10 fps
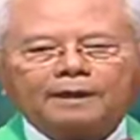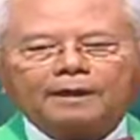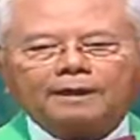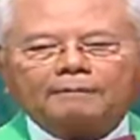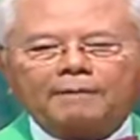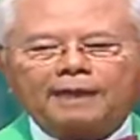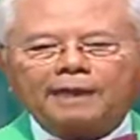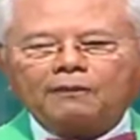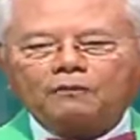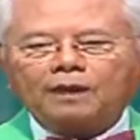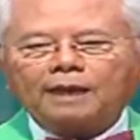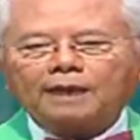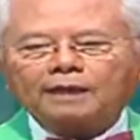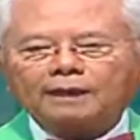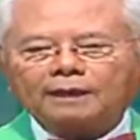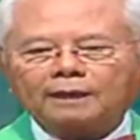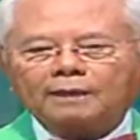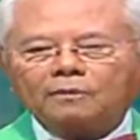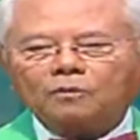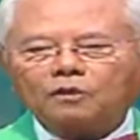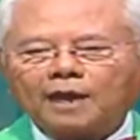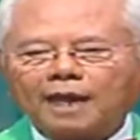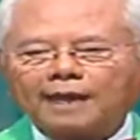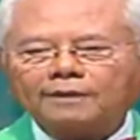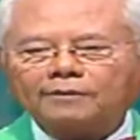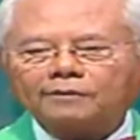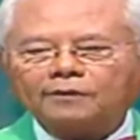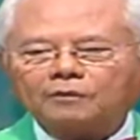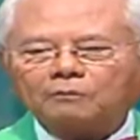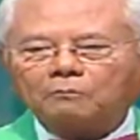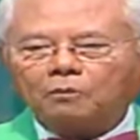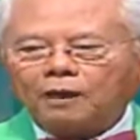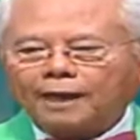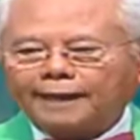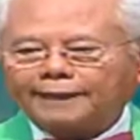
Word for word: biling ko lang, unahin nyo buhay.